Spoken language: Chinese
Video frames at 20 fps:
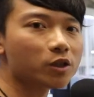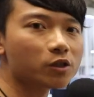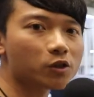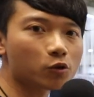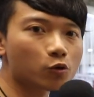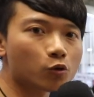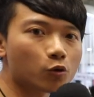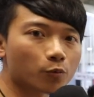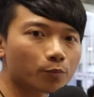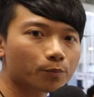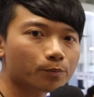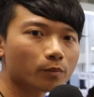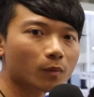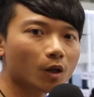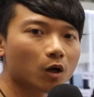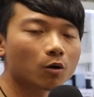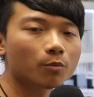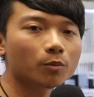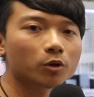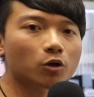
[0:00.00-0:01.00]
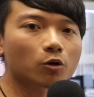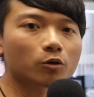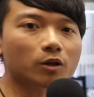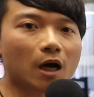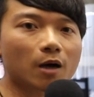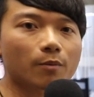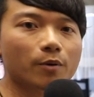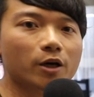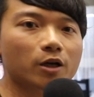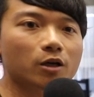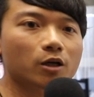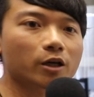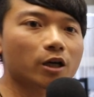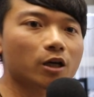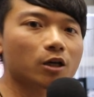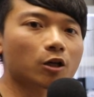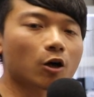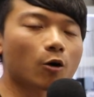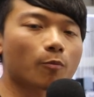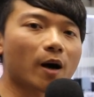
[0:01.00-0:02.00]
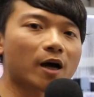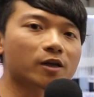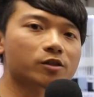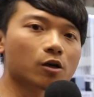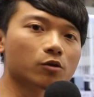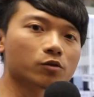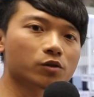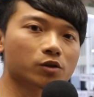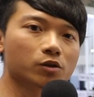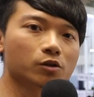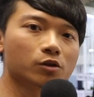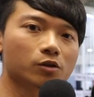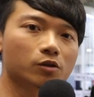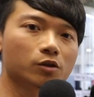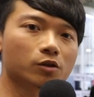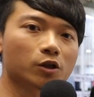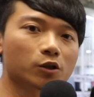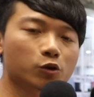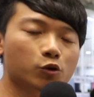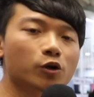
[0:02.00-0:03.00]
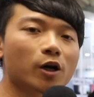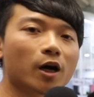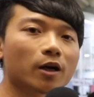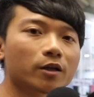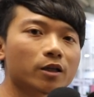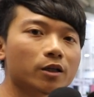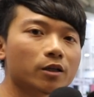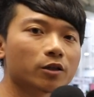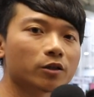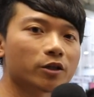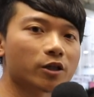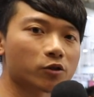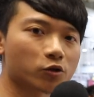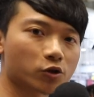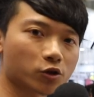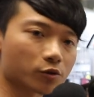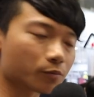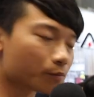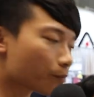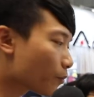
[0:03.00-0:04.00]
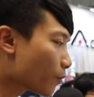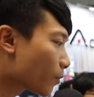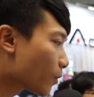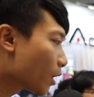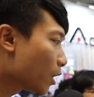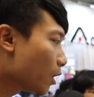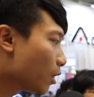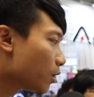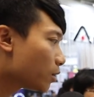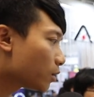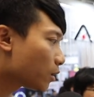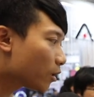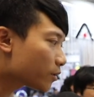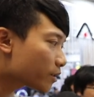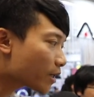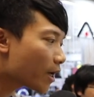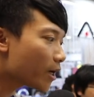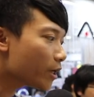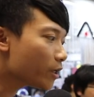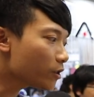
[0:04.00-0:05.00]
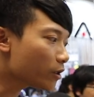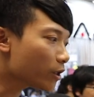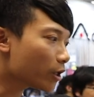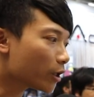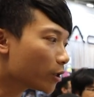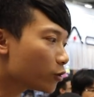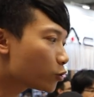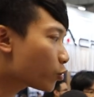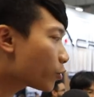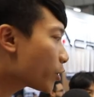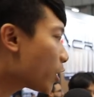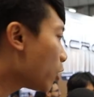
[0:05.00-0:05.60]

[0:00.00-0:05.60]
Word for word: P 七五，我们都搭配了可以到八小时的续航力的电池，然后再来一点很重